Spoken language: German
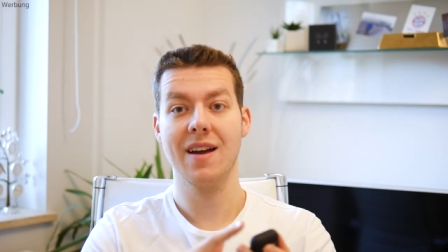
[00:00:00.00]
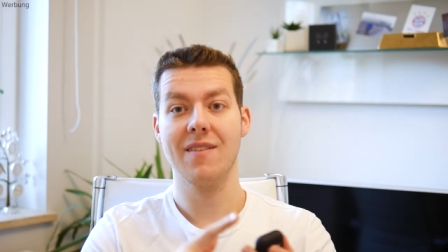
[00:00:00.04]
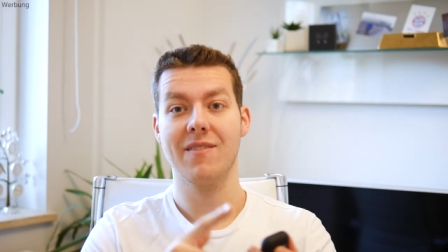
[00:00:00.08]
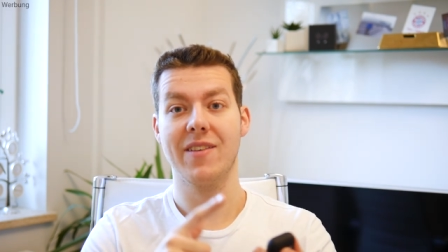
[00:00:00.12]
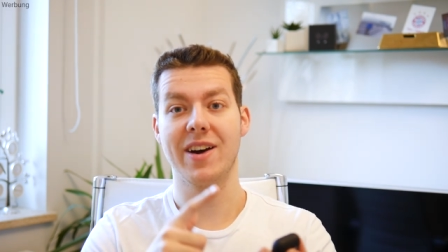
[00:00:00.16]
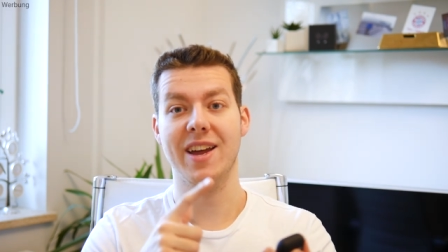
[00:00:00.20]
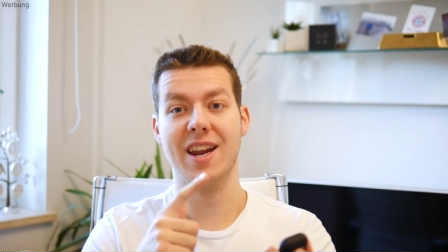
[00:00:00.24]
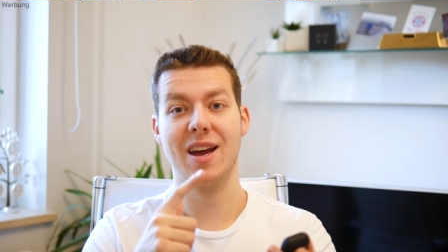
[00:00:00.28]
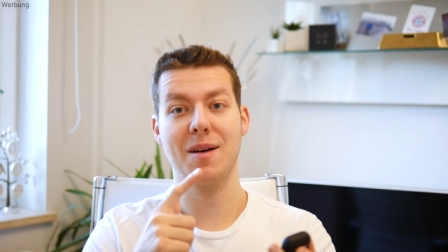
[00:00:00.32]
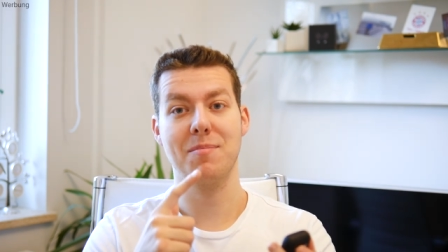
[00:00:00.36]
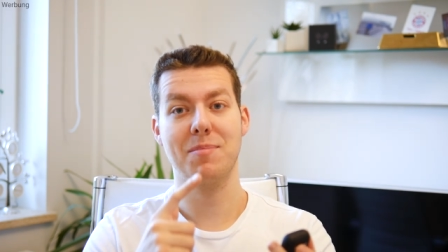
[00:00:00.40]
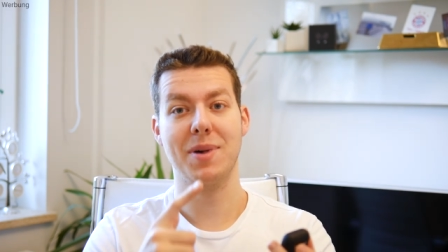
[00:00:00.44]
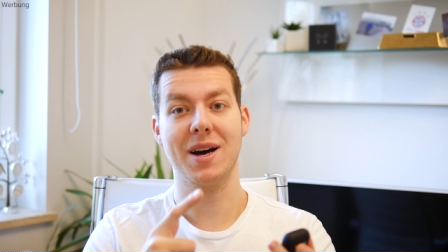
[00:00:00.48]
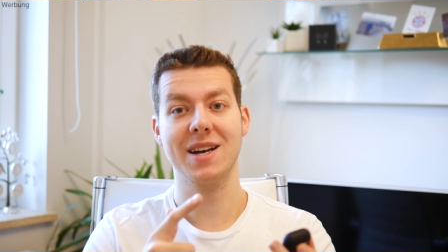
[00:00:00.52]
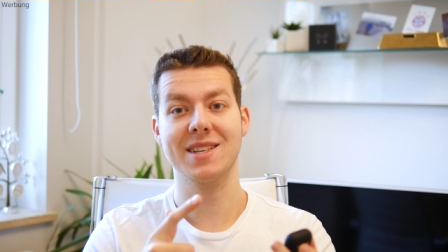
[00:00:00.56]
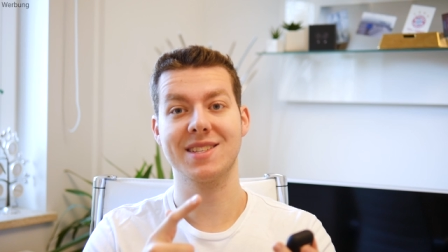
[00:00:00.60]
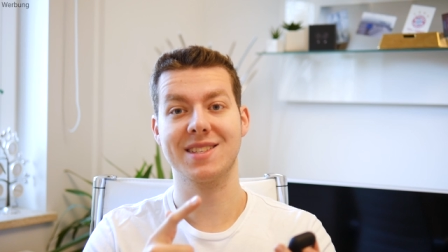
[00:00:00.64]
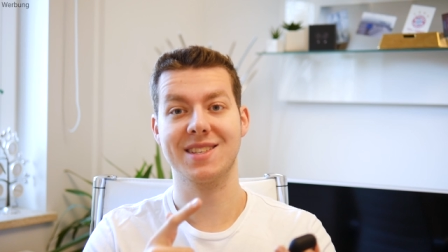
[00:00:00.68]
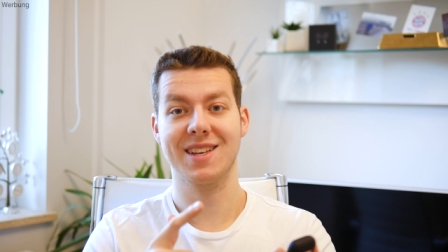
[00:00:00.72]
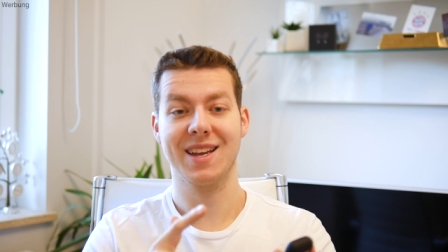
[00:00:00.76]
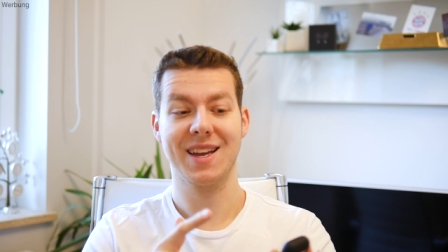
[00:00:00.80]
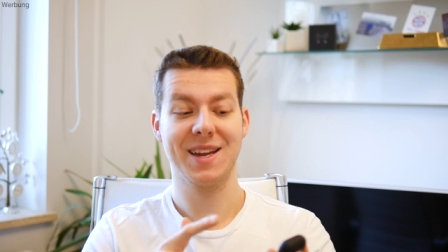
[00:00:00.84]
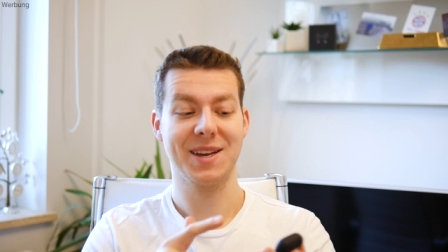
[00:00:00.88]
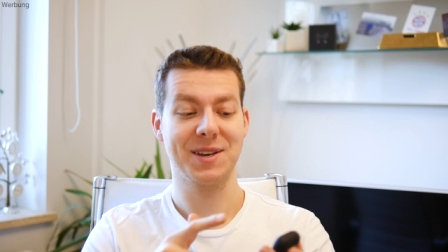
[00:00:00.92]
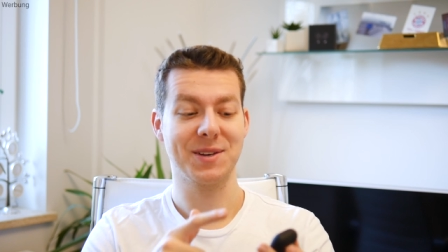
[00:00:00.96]
weil der
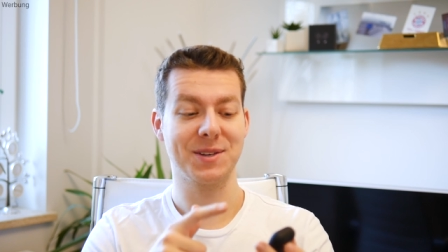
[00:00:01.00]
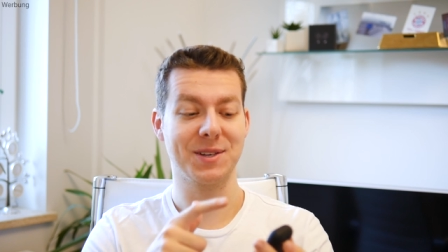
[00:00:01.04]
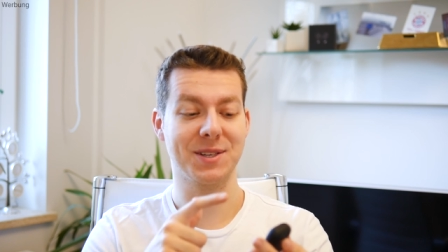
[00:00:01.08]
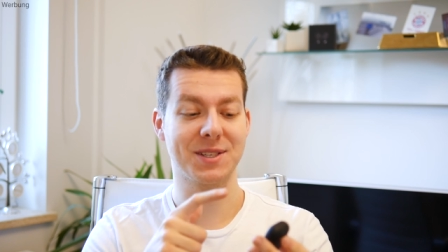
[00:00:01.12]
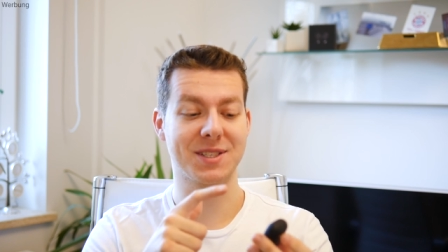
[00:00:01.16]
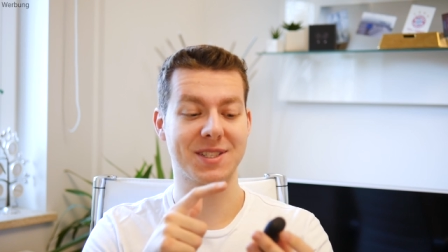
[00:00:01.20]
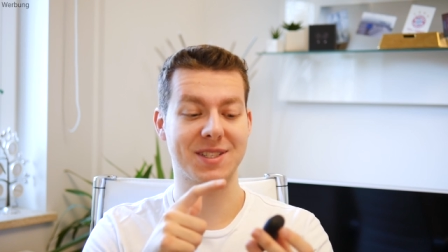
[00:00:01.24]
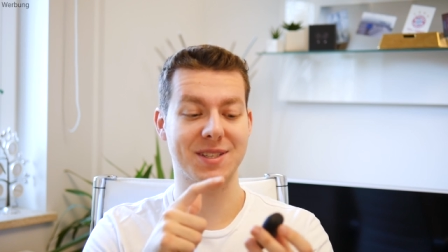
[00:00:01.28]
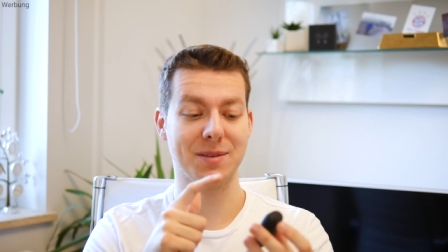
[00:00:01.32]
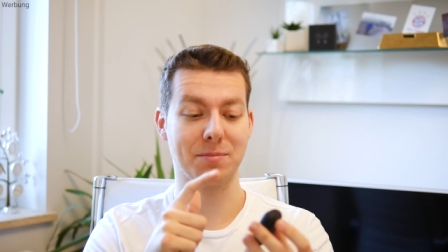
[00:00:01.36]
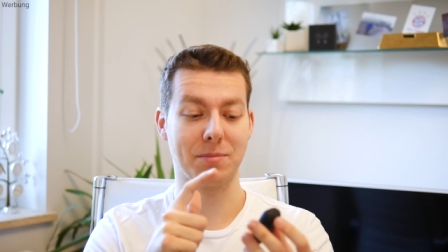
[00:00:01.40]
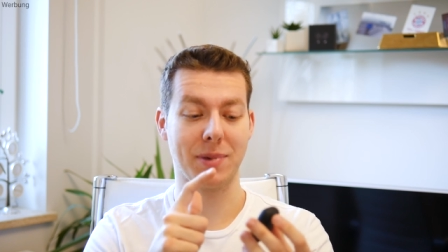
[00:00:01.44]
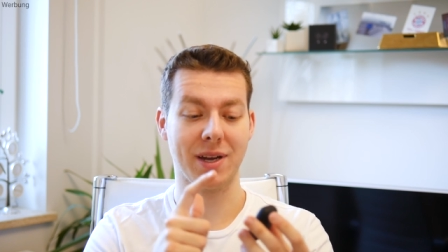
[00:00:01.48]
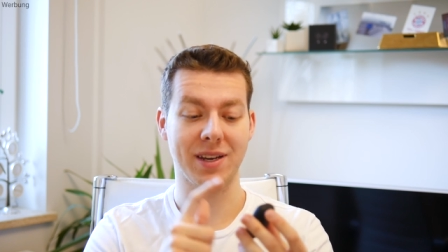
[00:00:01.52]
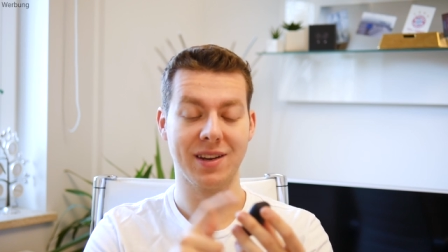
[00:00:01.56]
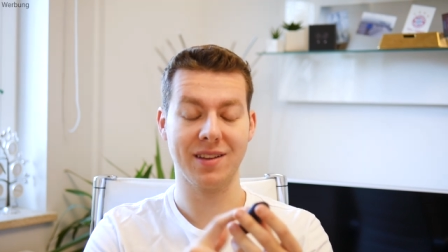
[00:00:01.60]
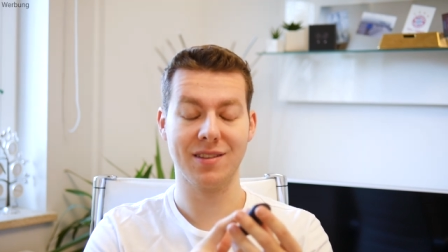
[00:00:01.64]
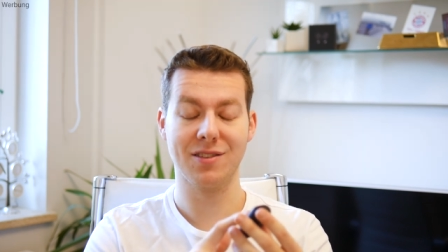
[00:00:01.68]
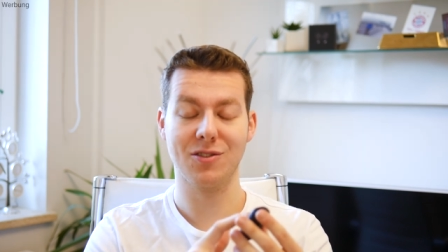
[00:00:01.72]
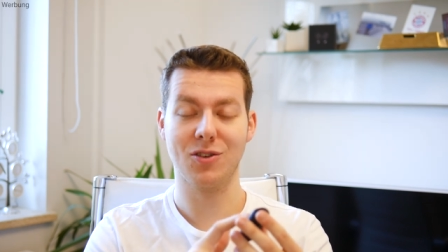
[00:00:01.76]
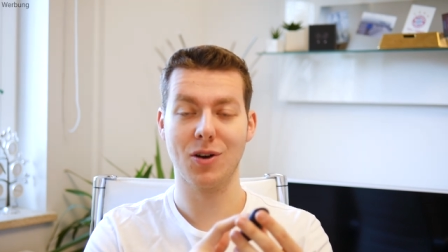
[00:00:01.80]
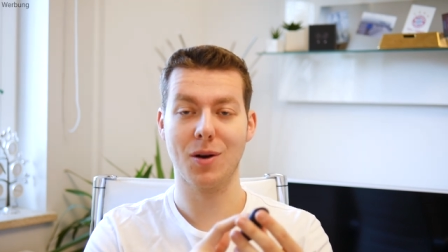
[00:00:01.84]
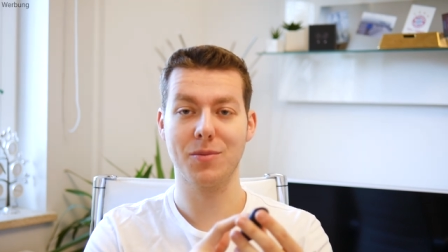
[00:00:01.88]
Bass ist bei diesen